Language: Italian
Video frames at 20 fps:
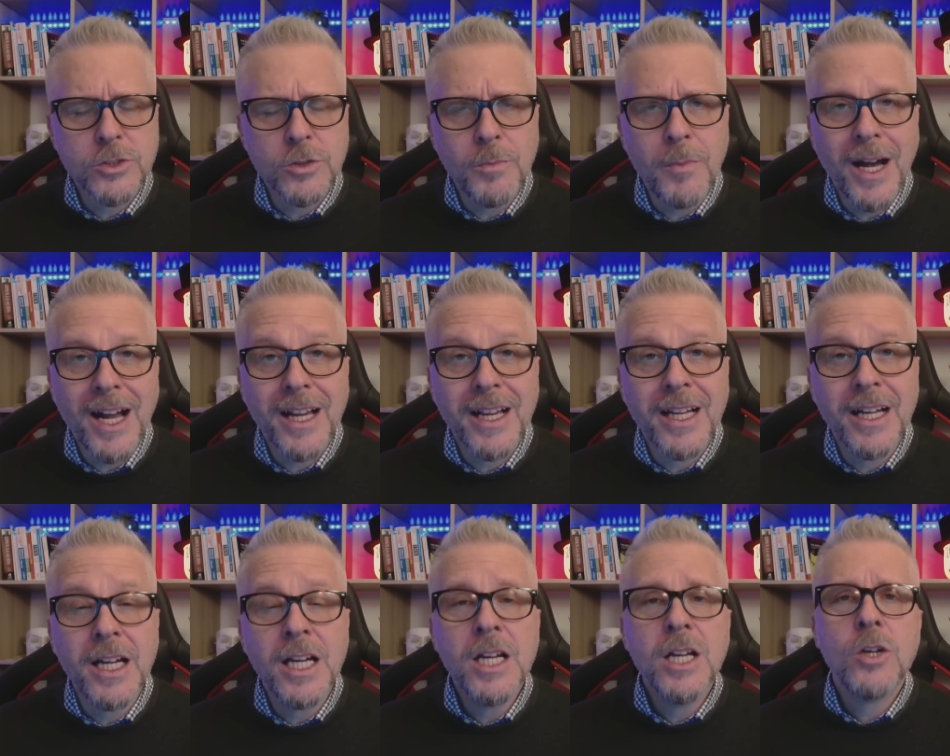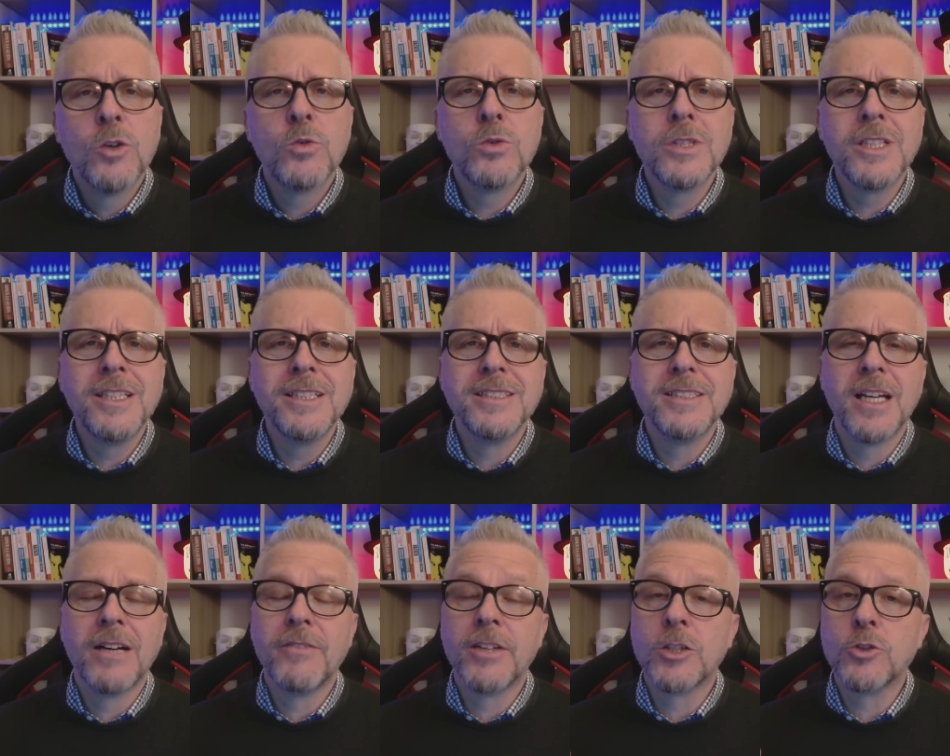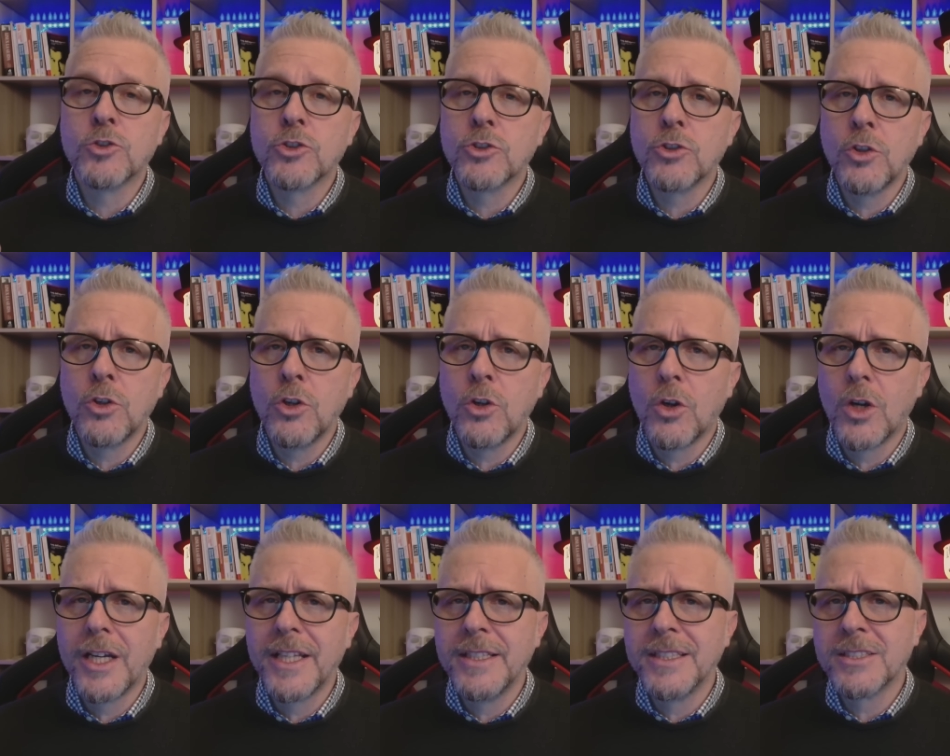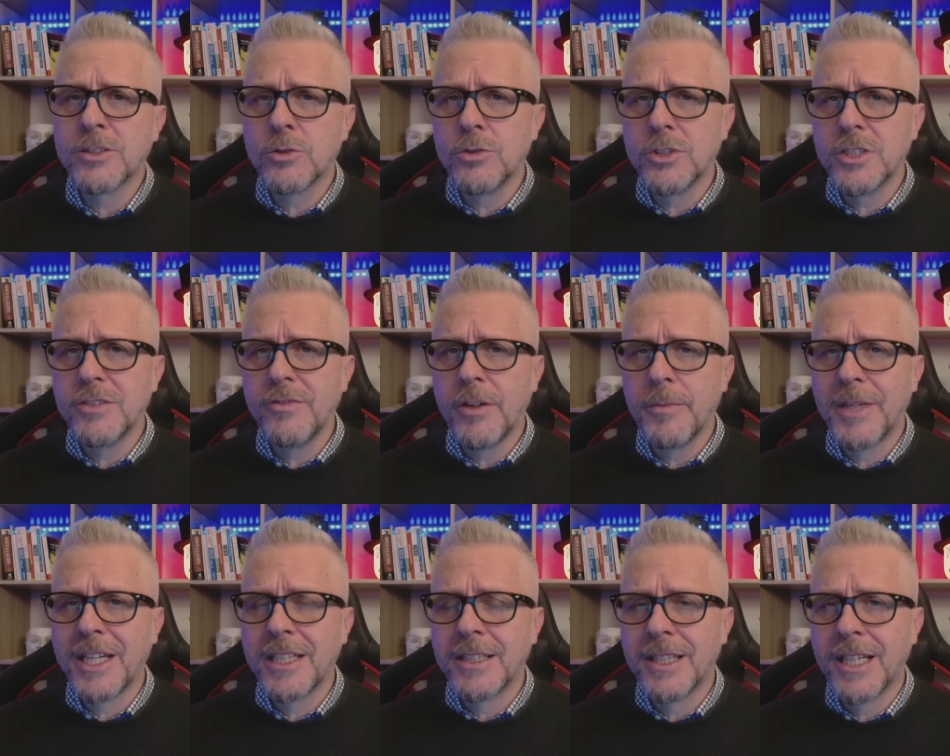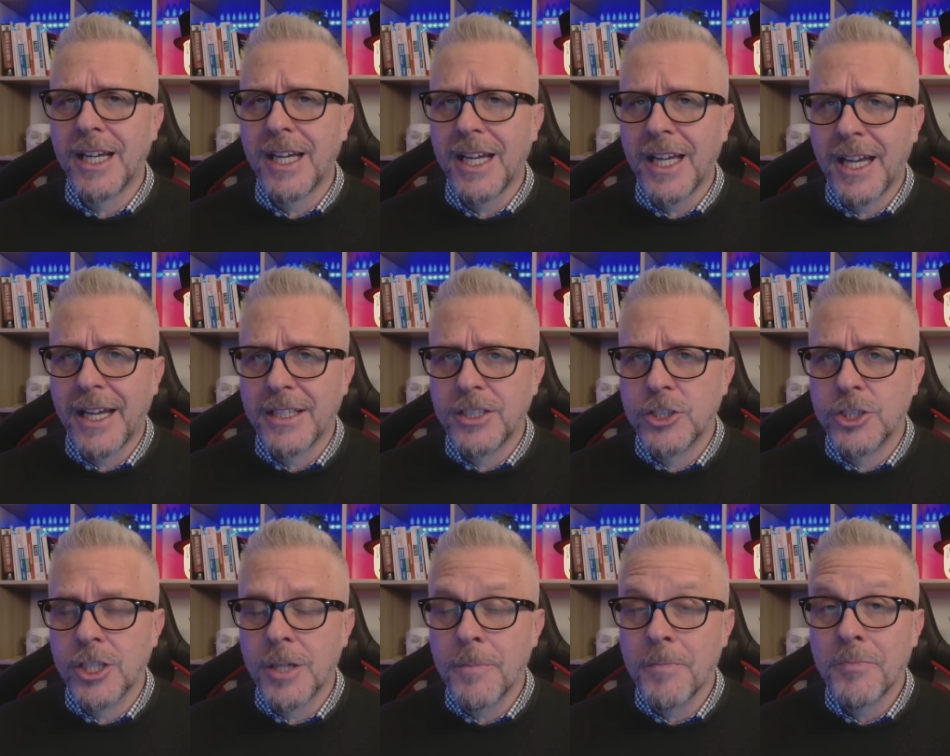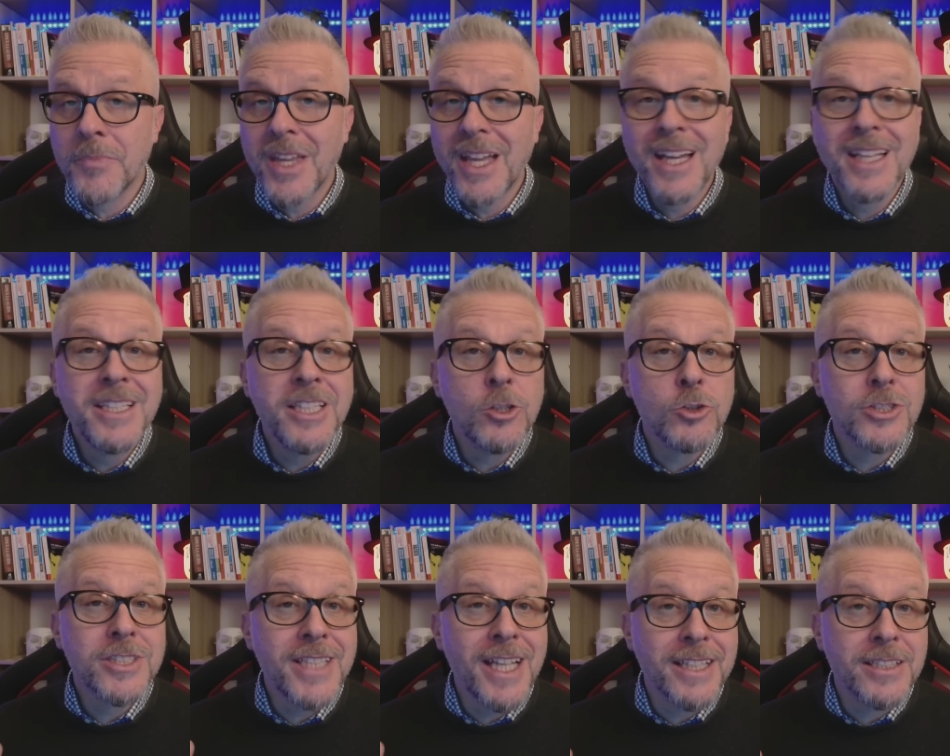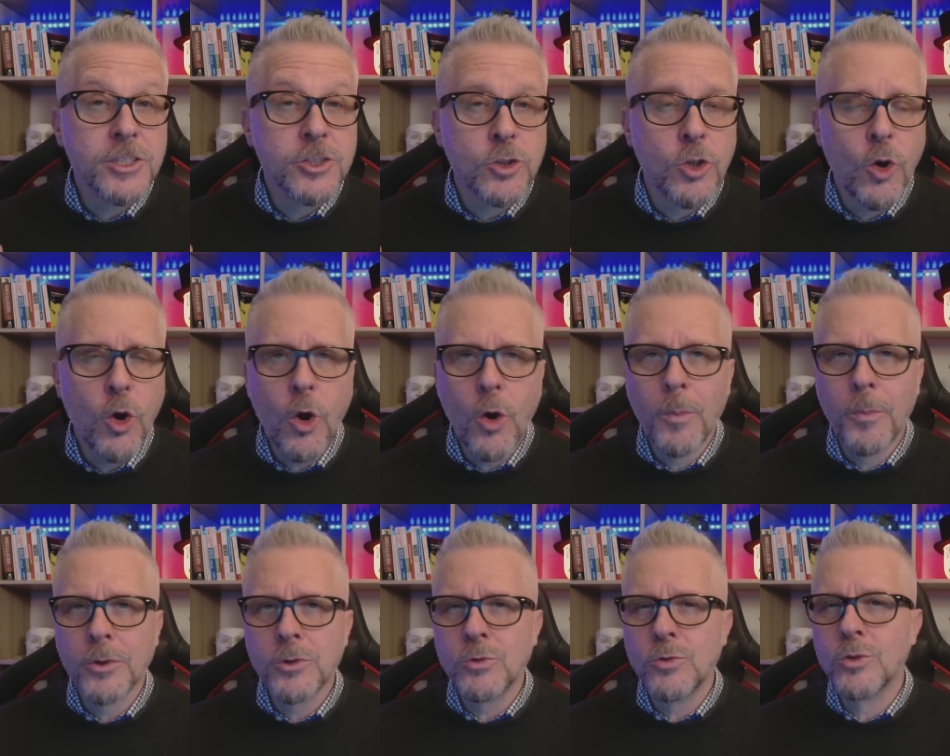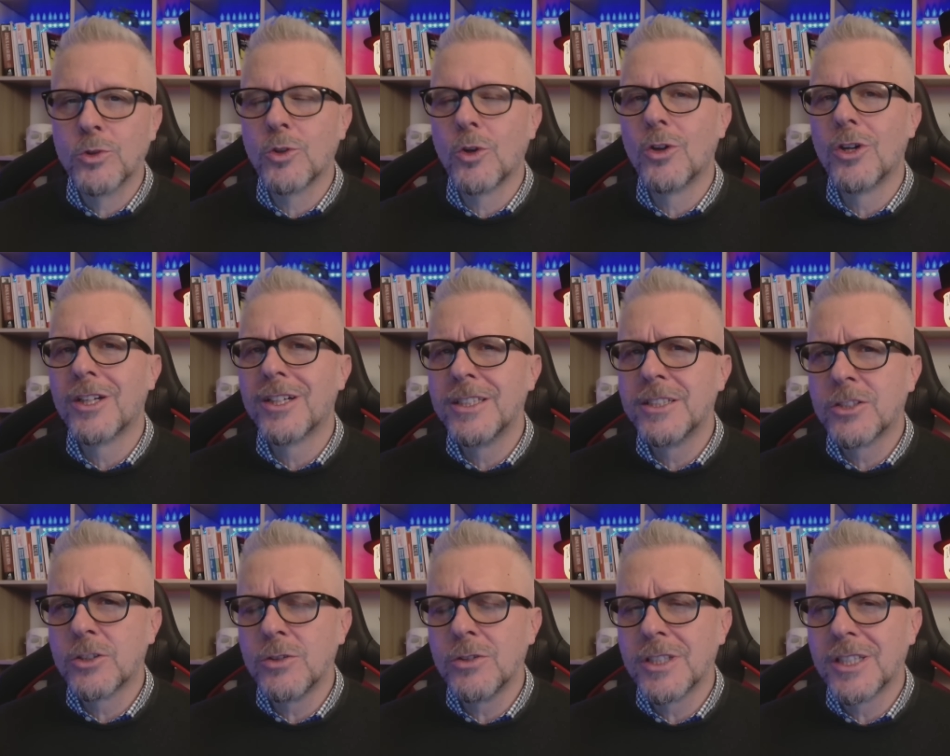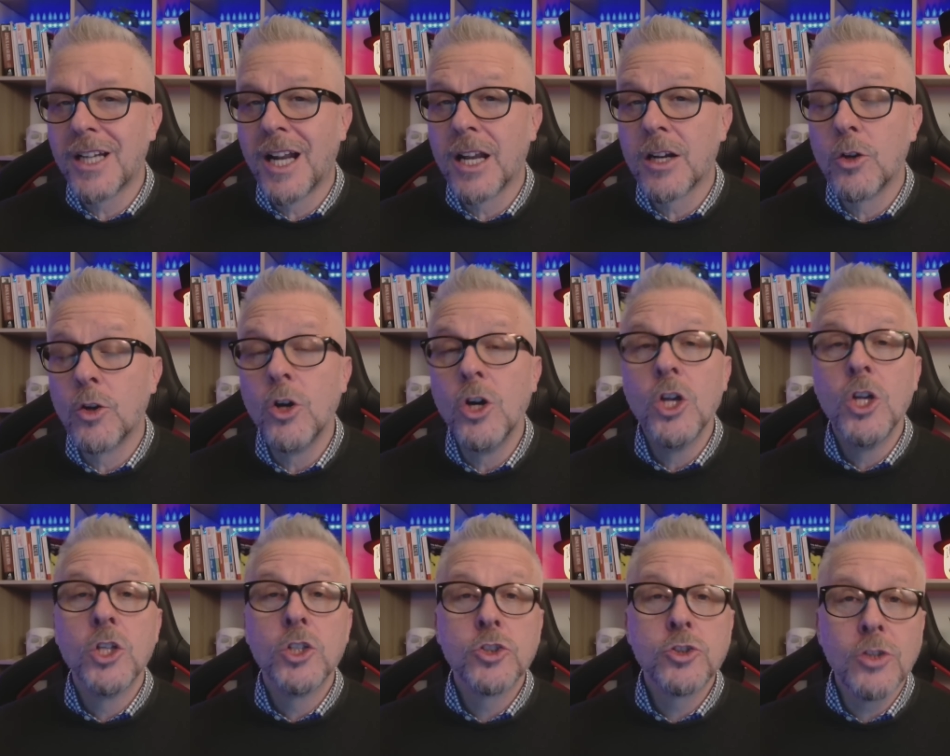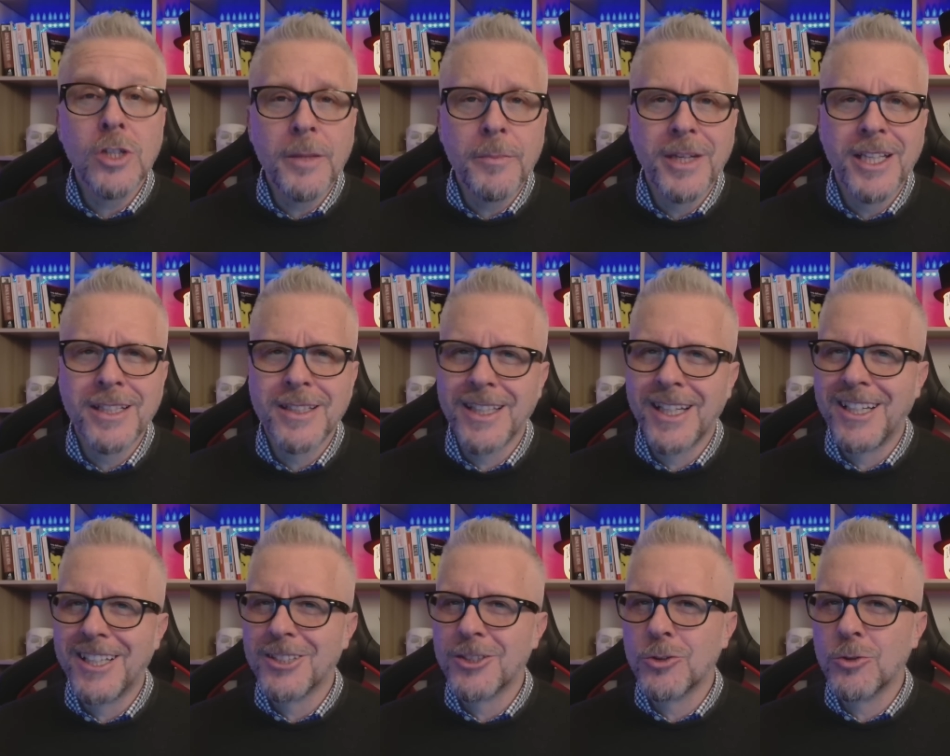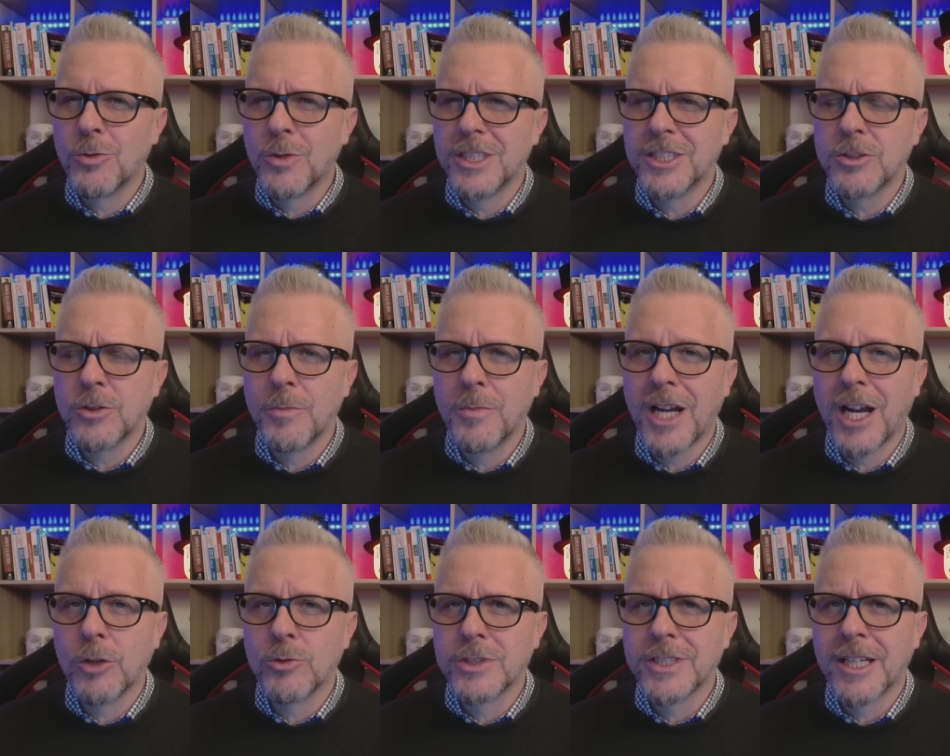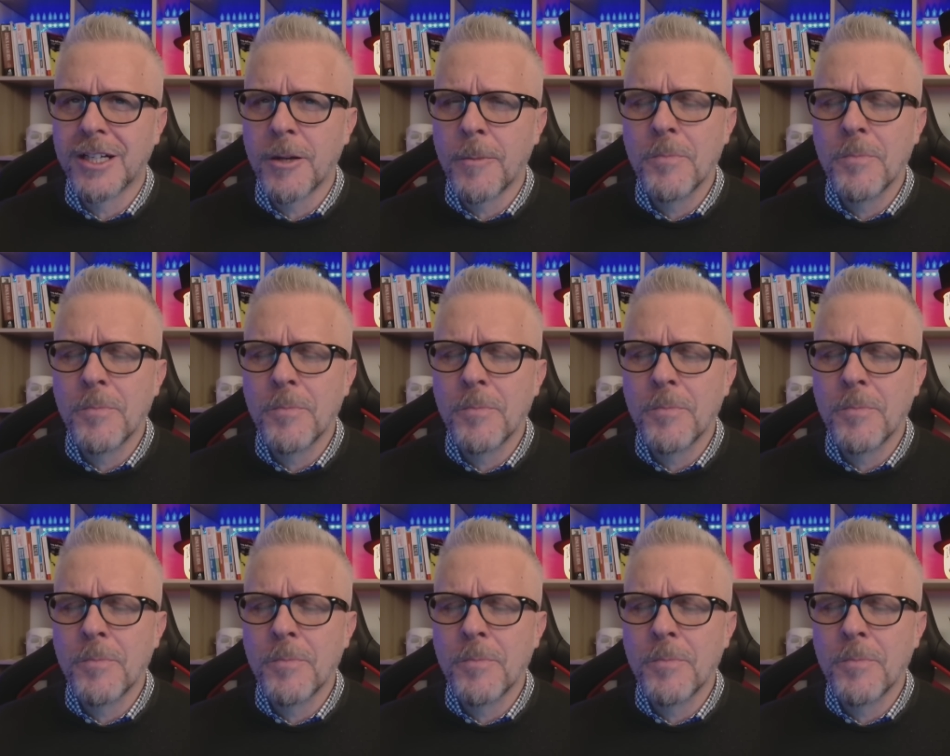bug utilizzavano solo ed esclusivamente Edge ed io stesso ho potuto riscontrarlo solamente su questo browser.